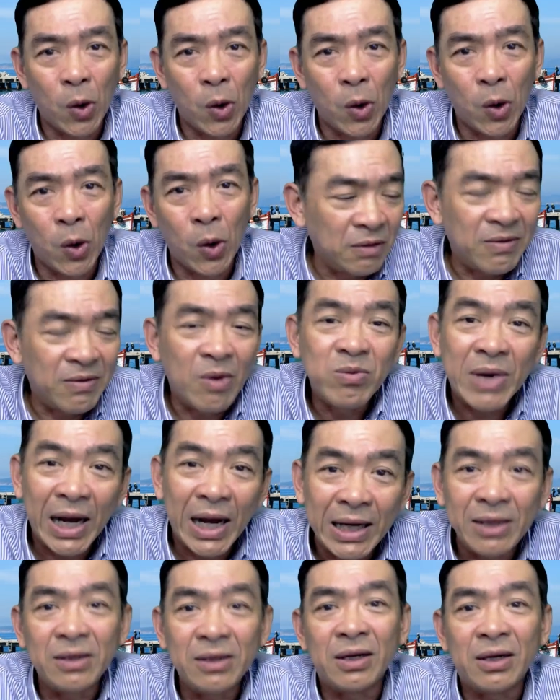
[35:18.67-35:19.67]
không
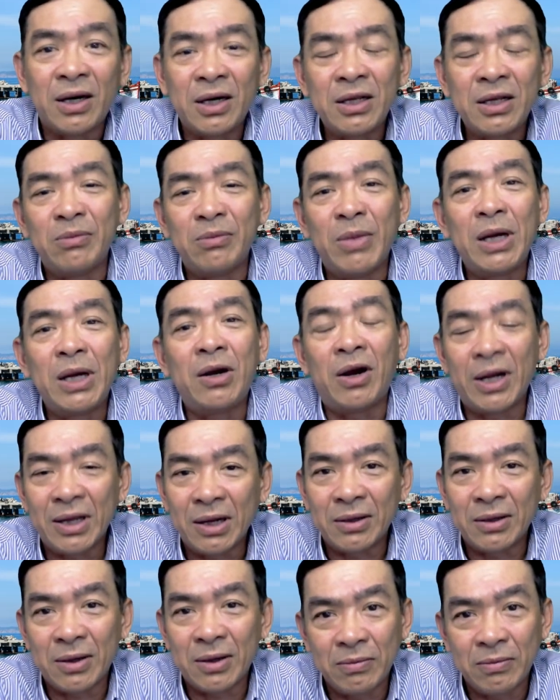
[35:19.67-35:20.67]
ít nữa thì mới gọi là
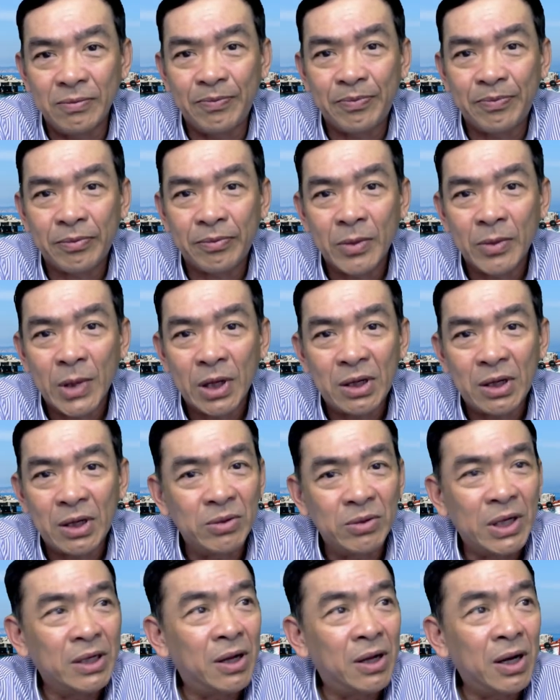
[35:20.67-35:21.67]
thành công trong
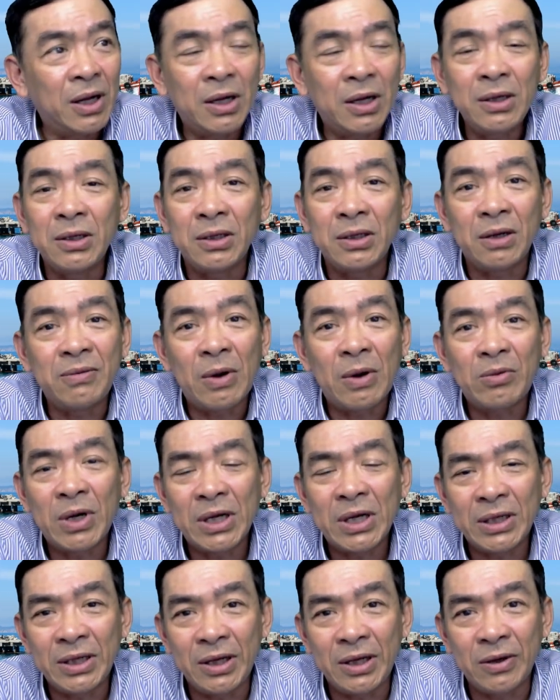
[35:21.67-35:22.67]
khi đó thì cái người tử vong rất là
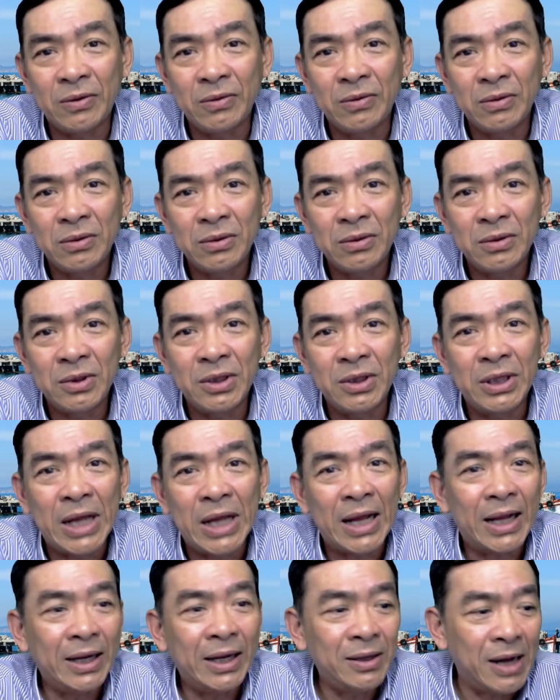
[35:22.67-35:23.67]
nhiều người ta
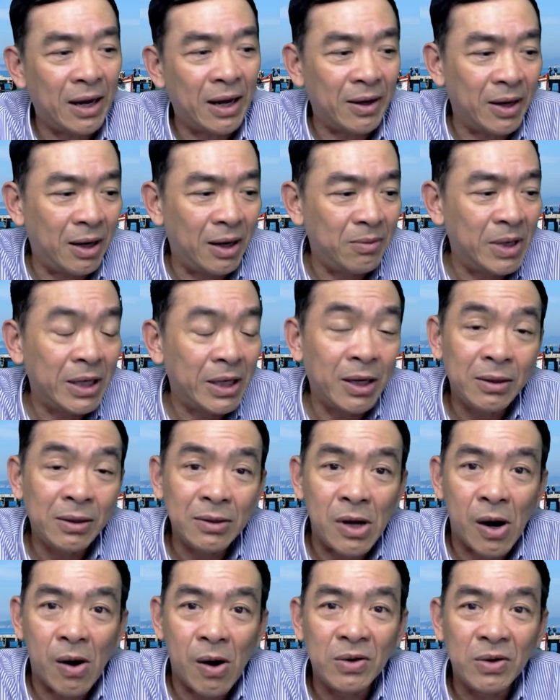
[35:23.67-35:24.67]
thấy rằng ở bên Ấn
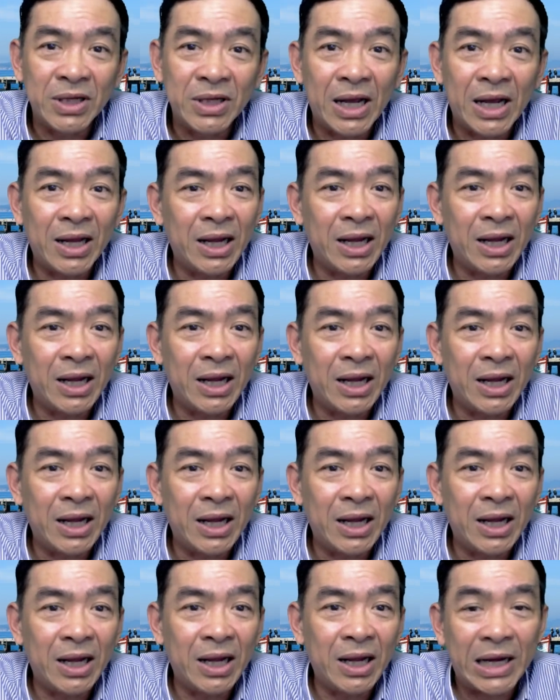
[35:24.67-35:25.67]
Độ người
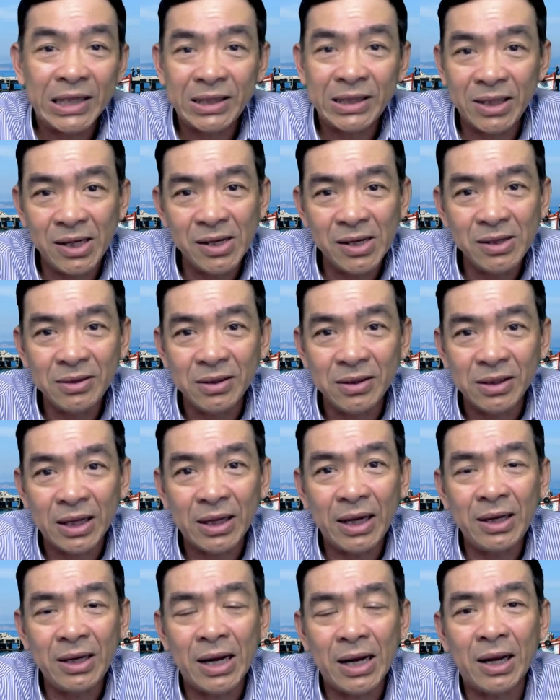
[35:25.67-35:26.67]
xin người ta
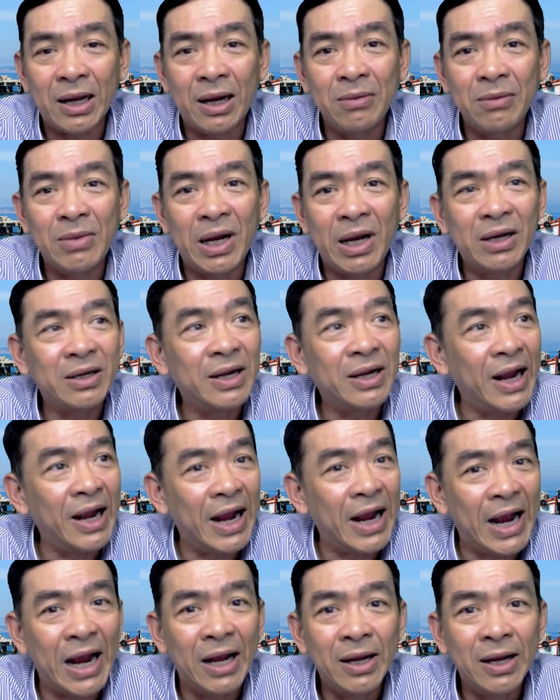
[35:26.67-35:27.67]
thấy rằng ở bên
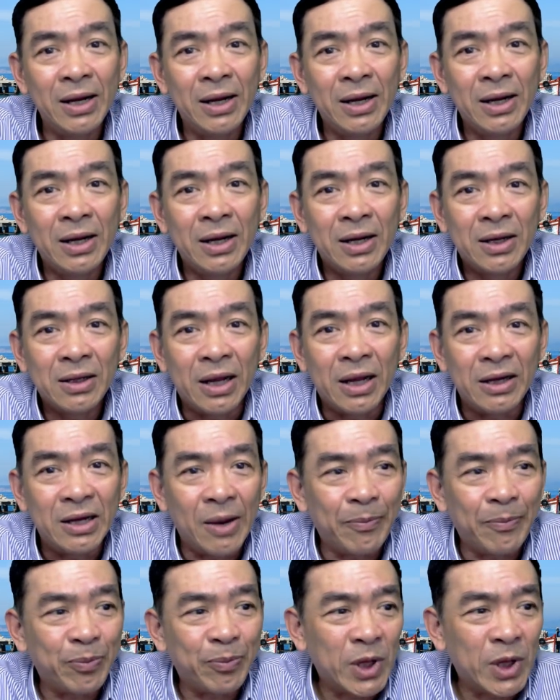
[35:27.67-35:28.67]
Nga thì
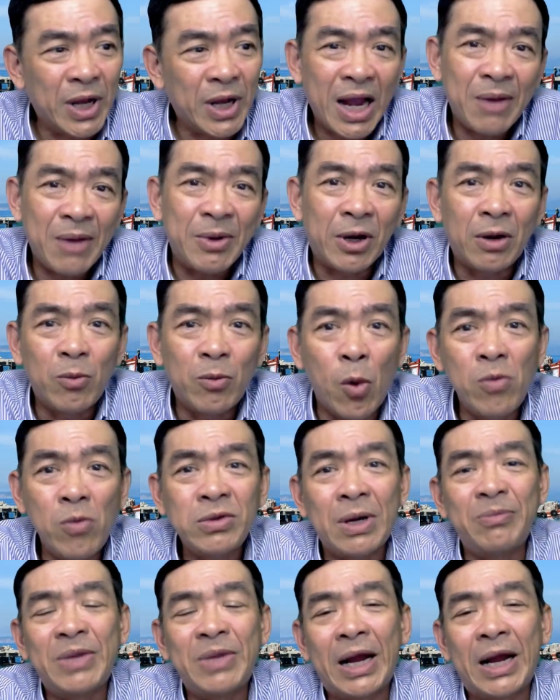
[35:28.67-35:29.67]
um, nga mà có
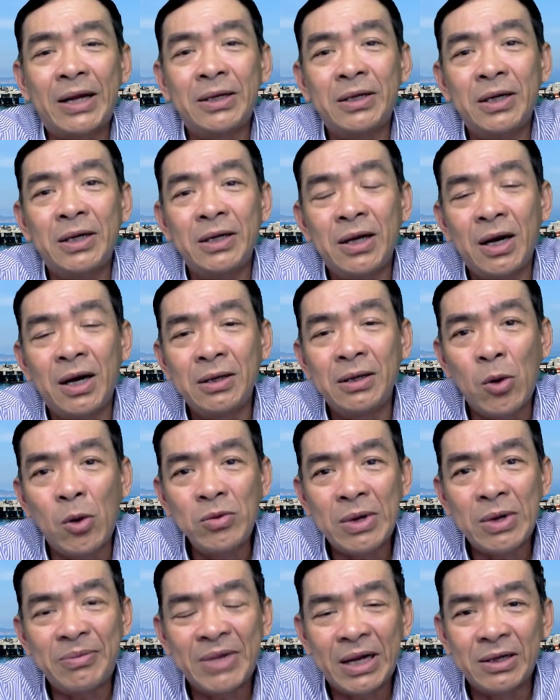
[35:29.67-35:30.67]
400 000 người hơn
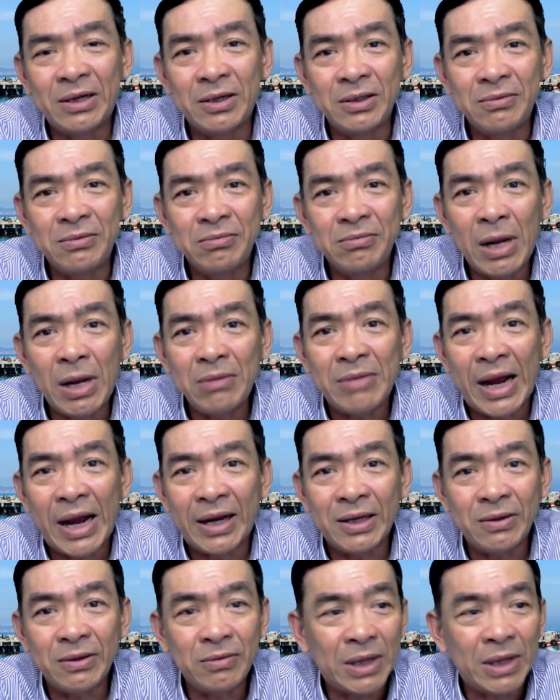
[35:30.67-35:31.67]
400 000 người mất mạng thì
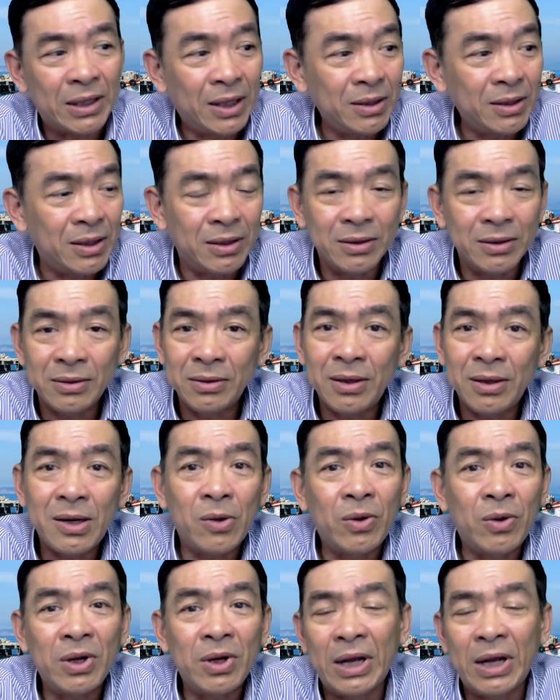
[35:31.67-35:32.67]
chúng ta thấy là nó đâu
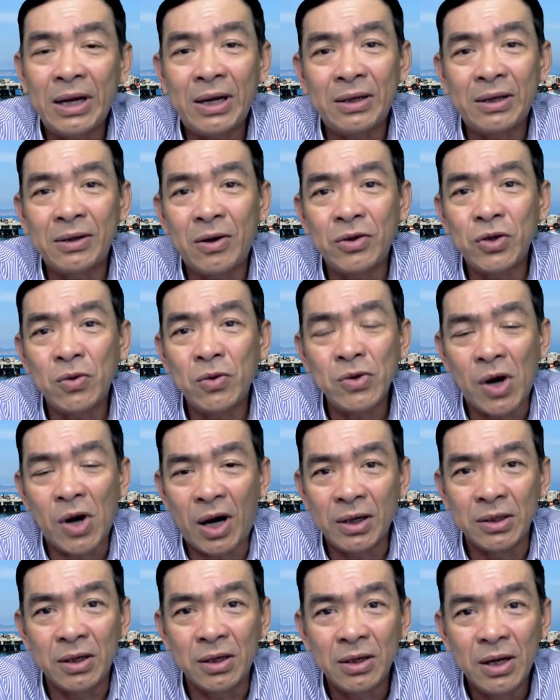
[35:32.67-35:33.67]
có thể là con số nhỏ
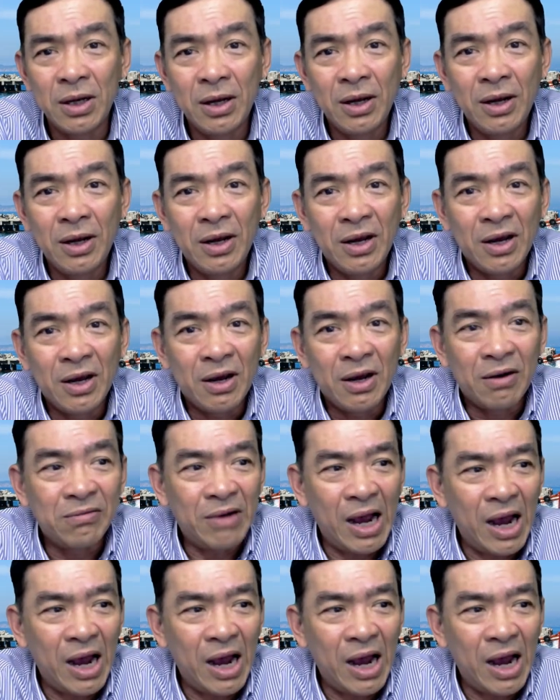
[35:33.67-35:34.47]
được và